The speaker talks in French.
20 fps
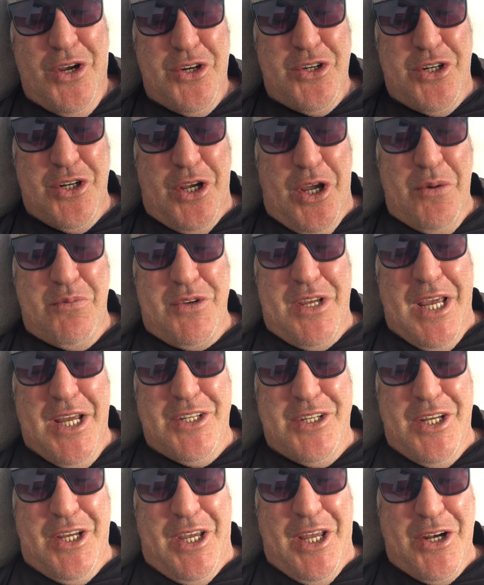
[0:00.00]
j'ai comme
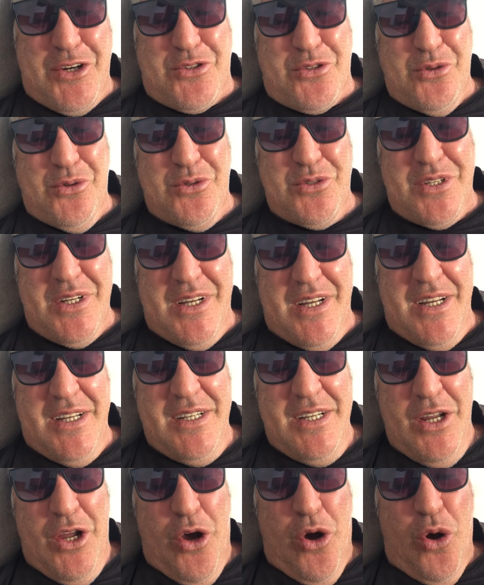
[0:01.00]
gagné quelque chose hein,
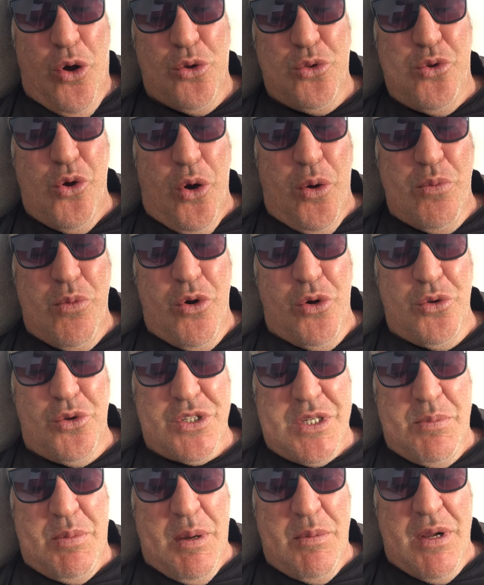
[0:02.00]
en dormant,
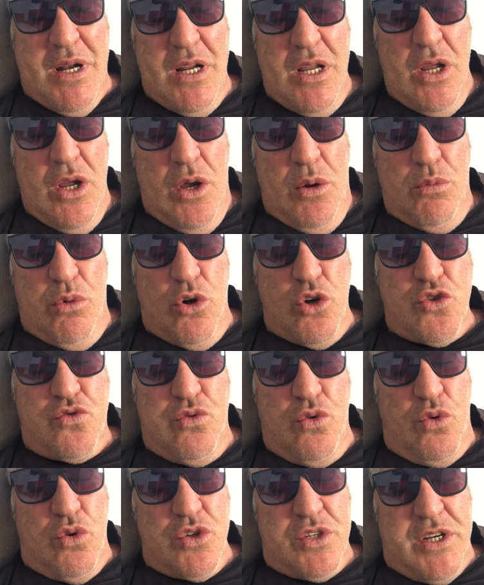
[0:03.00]
donc c'est pas mal. Bon, je
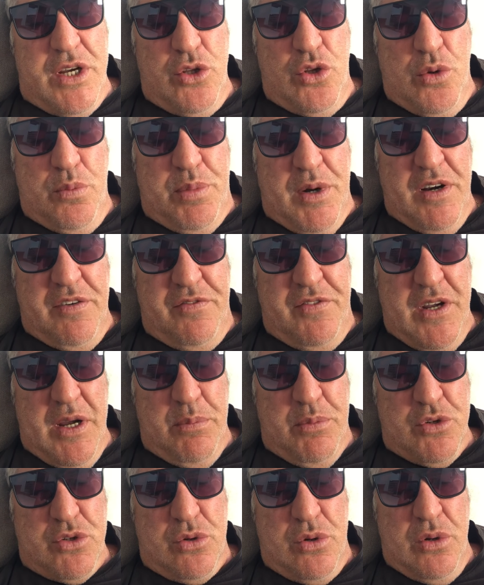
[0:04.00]
vous conseille de ne pas le faire
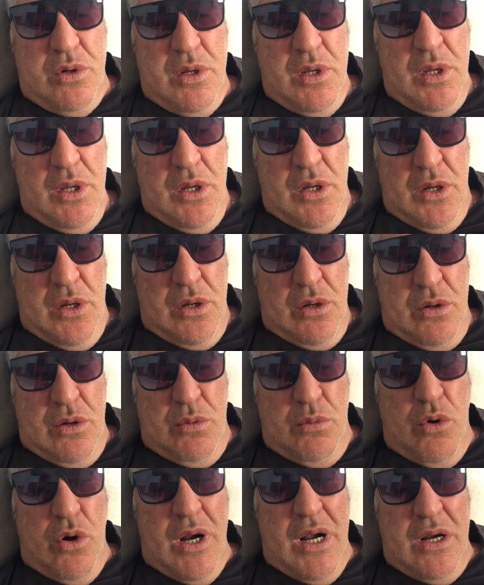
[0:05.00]
parce que, euh,
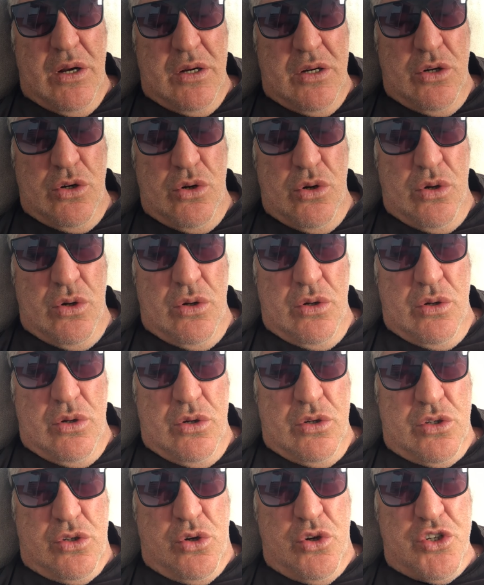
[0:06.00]
bon, alors, le,
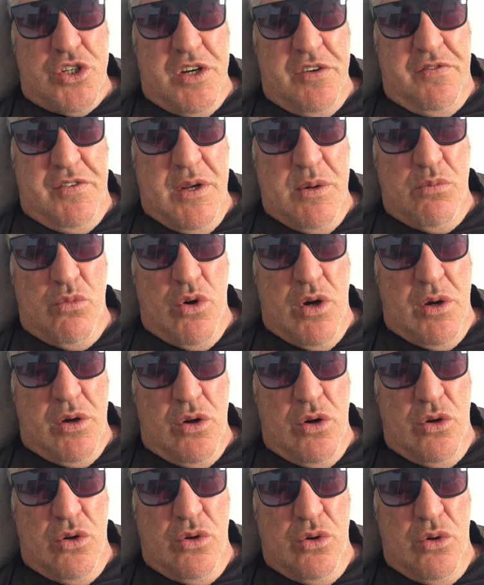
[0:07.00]
euh, ce que j'ai fait, moi,
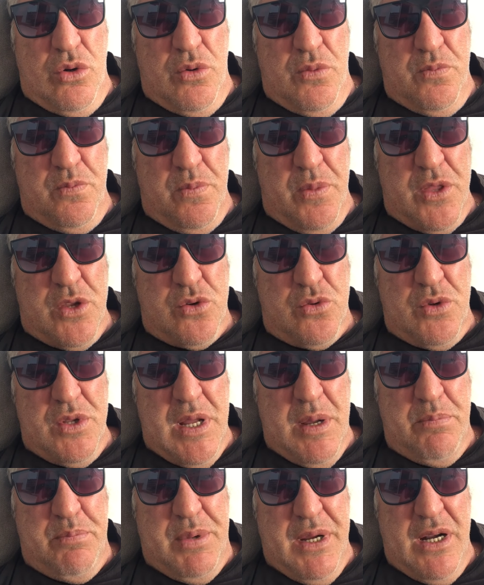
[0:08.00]
le, ce qu'on
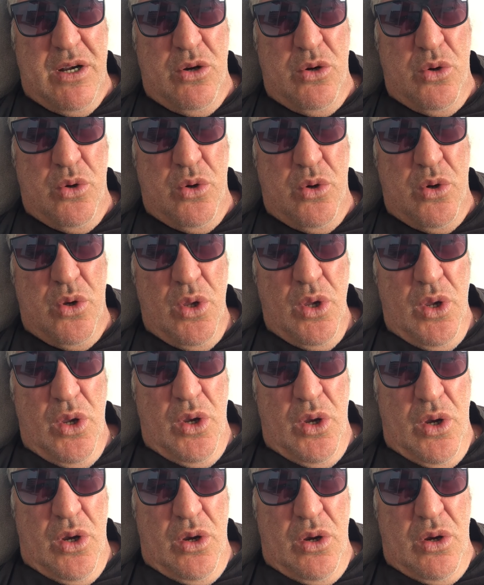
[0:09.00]
appelle
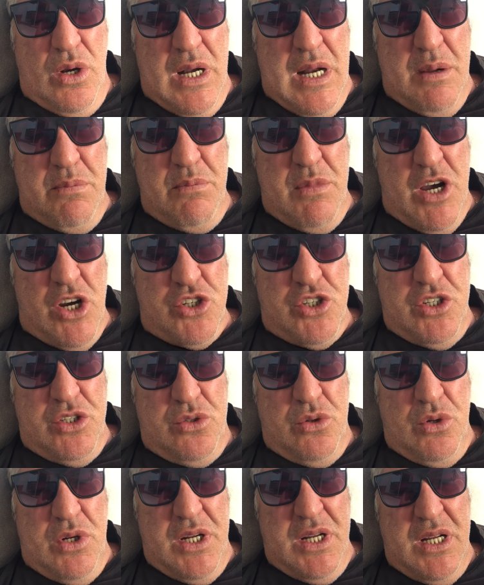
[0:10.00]
la marge
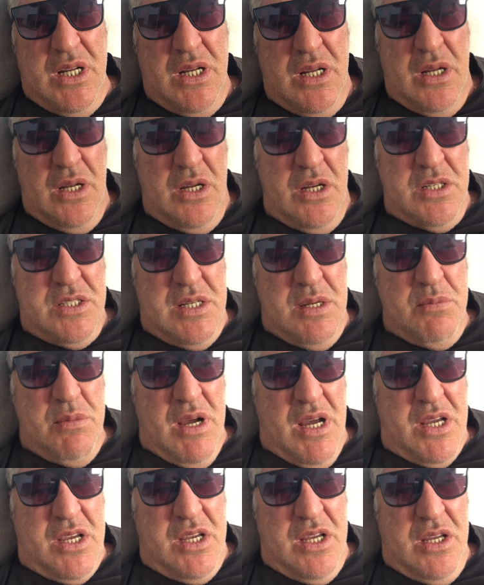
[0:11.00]
isolée, c'est
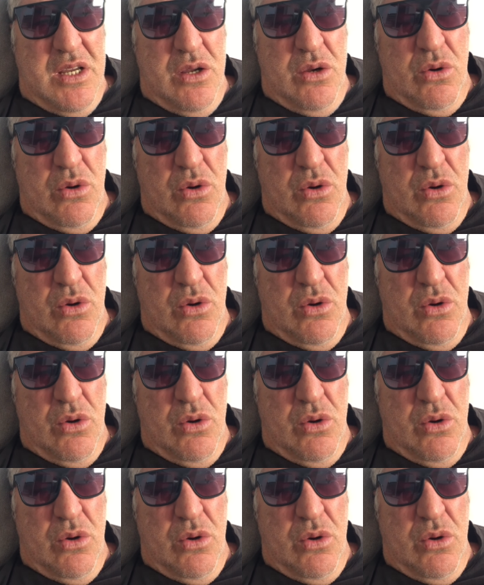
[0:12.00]
marqué